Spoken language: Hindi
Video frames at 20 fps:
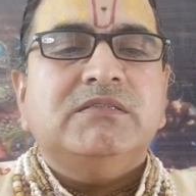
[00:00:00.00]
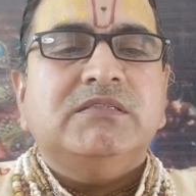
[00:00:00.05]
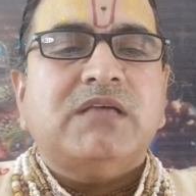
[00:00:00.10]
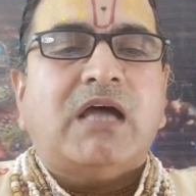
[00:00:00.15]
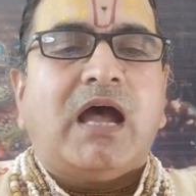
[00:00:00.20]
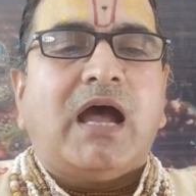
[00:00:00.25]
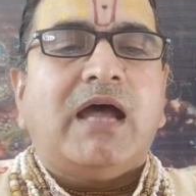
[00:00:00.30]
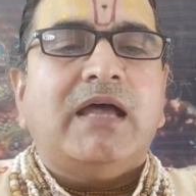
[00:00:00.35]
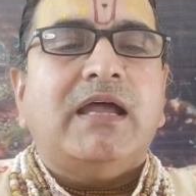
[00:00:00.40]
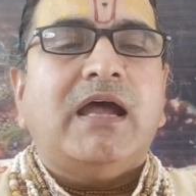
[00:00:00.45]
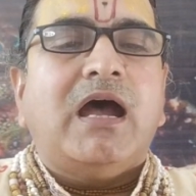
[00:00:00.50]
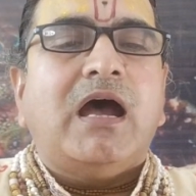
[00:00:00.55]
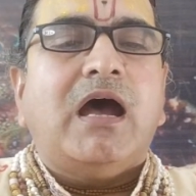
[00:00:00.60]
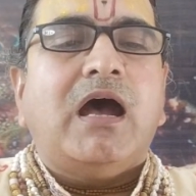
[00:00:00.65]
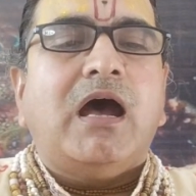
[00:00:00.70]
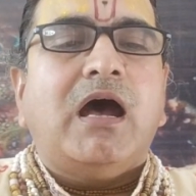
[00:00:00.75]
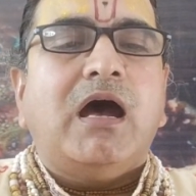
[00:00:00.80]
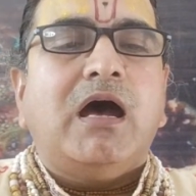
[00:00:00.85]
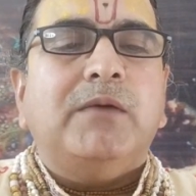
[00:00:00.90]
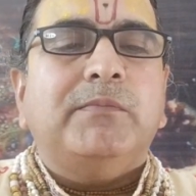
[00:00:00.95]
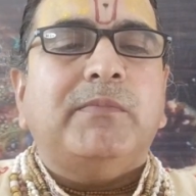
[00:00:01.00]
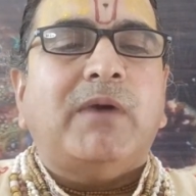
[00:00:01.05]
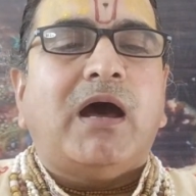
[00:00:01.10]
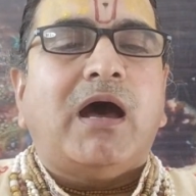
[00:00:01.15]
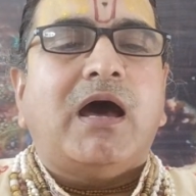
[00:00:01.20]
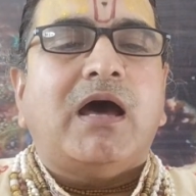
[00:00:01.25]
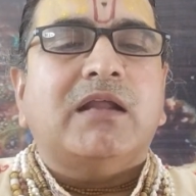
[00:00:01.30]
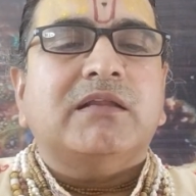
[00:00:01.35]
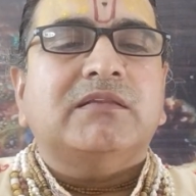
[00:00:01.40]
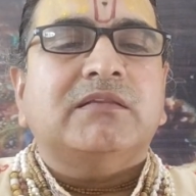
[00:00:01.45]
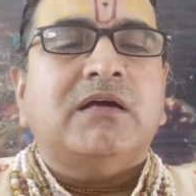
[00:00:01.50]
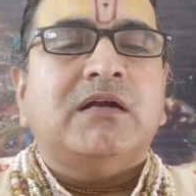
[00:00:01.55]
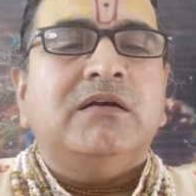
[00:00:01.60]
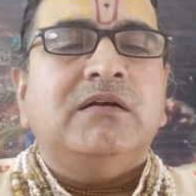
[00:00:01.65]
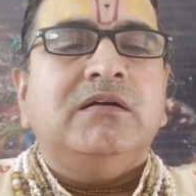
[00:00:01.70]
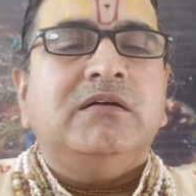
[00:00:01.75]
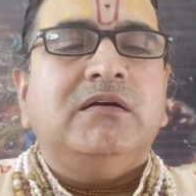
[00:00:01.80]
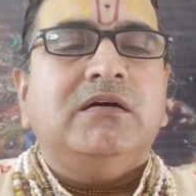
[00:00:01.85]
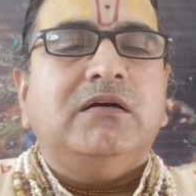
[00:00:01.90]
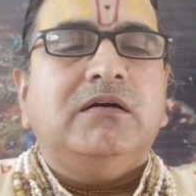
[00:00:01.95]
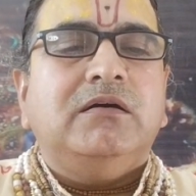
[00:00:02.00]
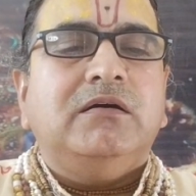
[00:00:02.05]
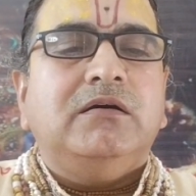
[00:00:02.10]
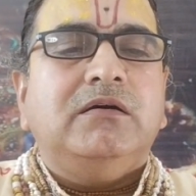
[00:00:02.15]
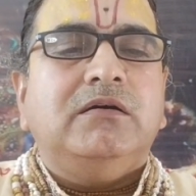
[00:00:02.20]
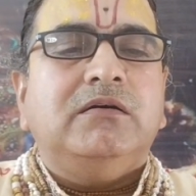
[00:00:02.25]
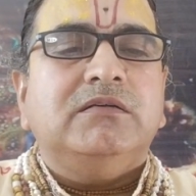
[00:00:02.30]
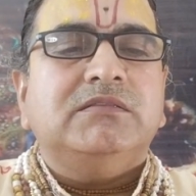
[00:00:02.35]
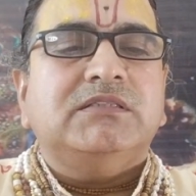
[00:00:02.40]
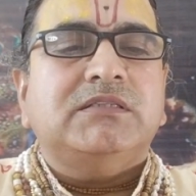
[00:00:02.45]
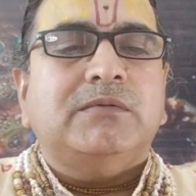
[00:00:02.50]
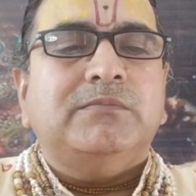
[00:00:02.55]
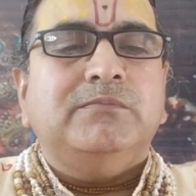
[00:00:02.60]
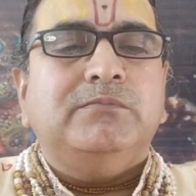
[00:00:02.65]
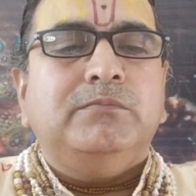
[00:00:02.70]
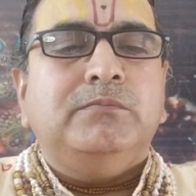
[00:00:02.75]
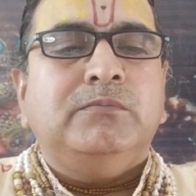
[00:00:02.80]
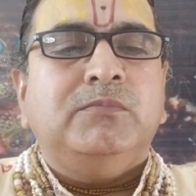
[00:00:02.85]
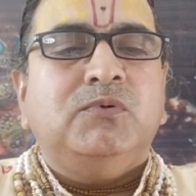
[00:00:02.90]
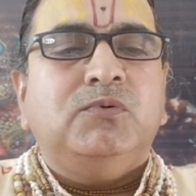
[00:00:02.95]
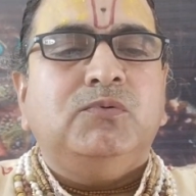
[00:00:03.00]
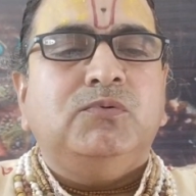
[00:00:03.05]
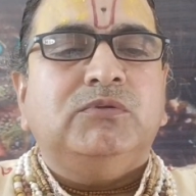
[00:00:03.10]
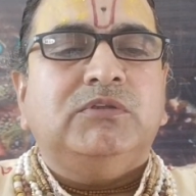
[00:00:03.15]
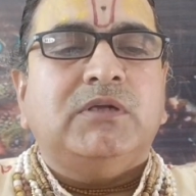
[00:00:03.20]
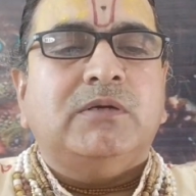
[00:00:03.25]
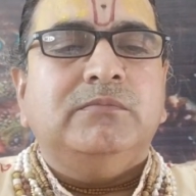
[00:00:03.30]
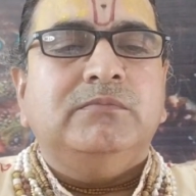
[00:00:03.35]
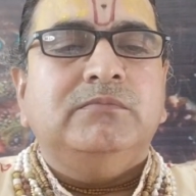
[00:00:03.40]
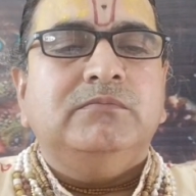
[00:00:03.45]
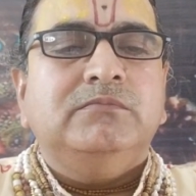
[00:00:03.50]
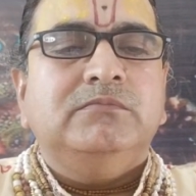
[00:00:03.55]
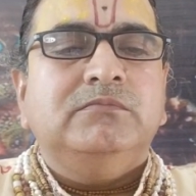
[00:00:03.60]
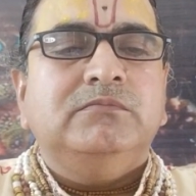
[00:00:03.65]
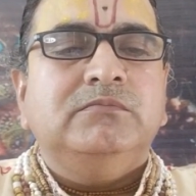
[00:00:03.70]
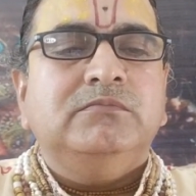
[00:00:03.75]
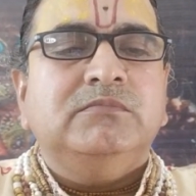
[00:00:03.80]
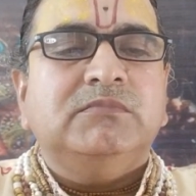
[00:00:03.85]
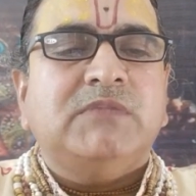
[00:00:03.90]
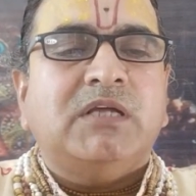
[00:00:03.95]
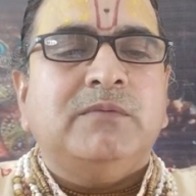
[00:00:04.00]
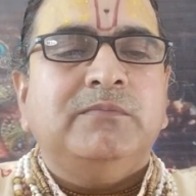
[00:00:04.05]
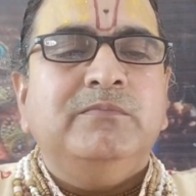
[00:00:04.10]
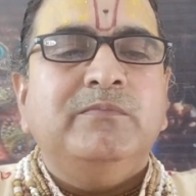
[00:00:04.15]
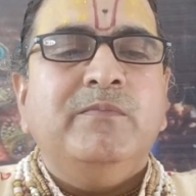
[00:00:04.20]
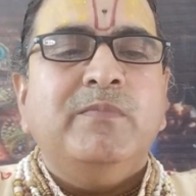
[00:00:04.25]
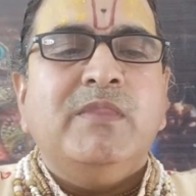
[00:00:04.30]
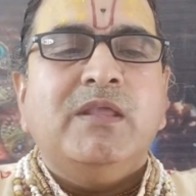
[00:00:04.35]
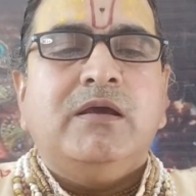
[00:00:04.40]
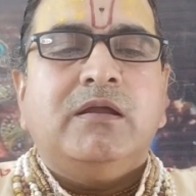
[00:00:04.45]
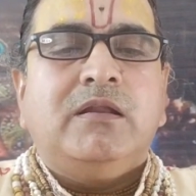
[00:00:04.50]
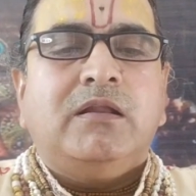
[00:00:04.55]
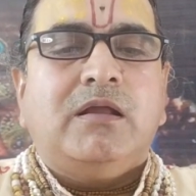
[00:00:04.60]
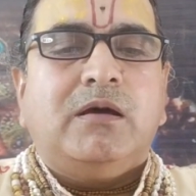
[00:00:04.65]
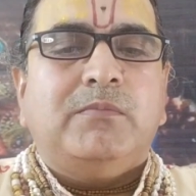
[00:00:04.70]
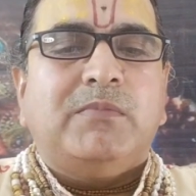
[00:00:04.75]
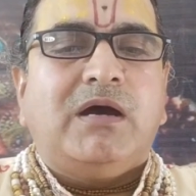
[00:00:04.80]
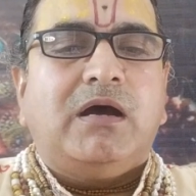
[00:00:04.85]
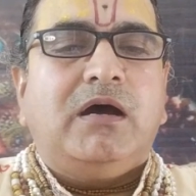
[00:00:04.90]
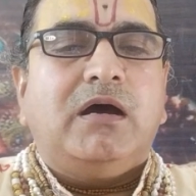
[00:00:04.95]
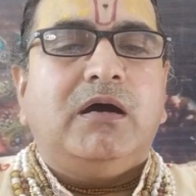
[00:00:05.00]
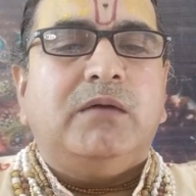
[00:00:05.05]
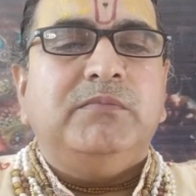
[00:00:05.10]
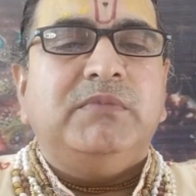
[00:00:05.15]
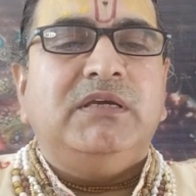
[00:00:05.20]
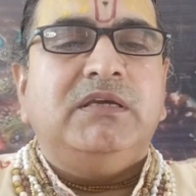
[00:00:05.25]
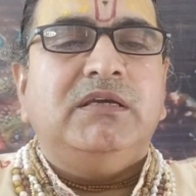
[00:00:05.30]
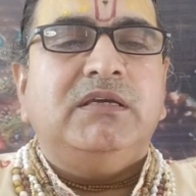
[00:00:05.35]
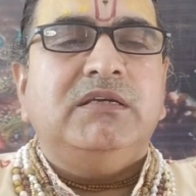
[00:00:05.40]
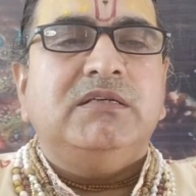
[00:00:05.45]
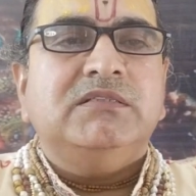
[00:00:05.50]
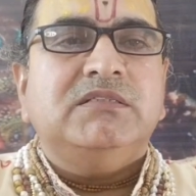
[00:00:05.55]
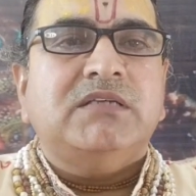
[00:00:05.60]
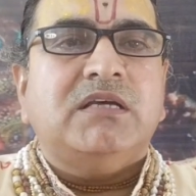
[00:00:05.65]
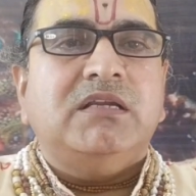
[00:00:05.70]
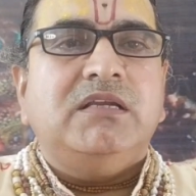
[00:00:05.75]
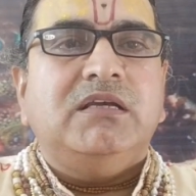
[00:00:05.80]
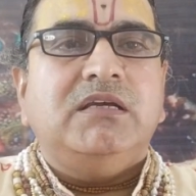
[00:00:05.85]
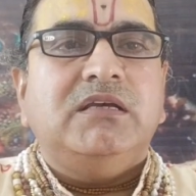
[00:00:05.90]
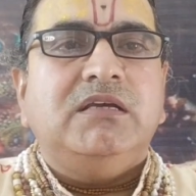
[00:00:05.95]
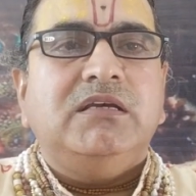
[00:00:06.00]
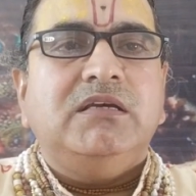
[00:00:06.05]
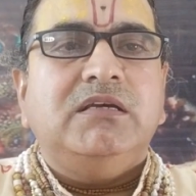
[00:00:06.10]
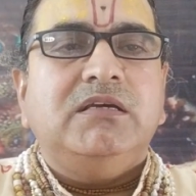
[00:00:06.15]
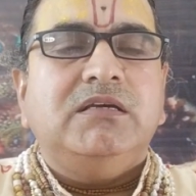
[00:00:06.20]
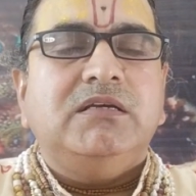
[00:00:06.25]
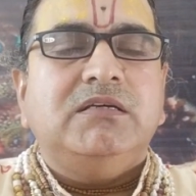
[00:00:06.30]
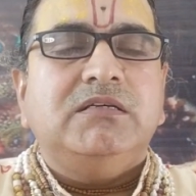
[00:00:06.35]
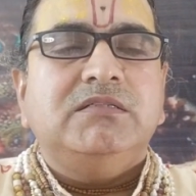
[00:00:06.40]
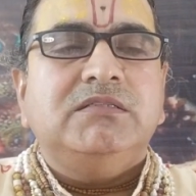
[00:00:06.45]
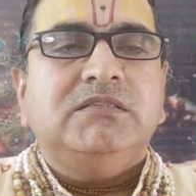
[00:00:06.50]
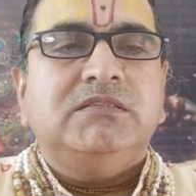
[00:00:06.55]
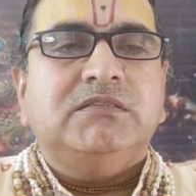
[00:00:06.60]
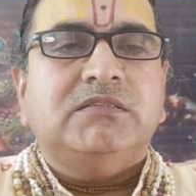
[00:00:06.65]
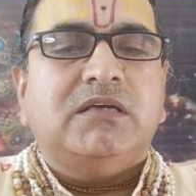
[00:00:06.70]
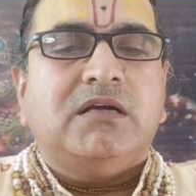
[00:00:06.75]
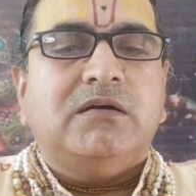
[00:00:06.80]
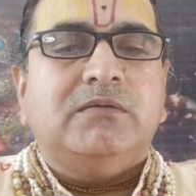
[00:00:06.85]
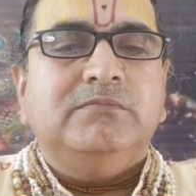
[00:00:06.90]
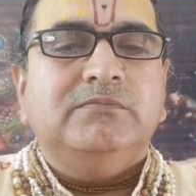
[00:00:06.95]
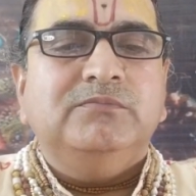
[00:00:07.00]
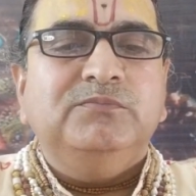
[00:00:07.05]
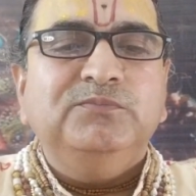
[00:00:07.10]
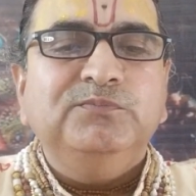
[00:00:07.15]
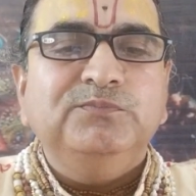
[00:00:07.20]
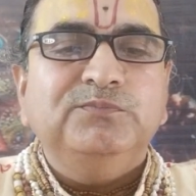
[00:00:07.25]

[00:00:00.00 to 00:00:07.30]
छायामार्तंड संभूतम तम नमामि शनिश्चरम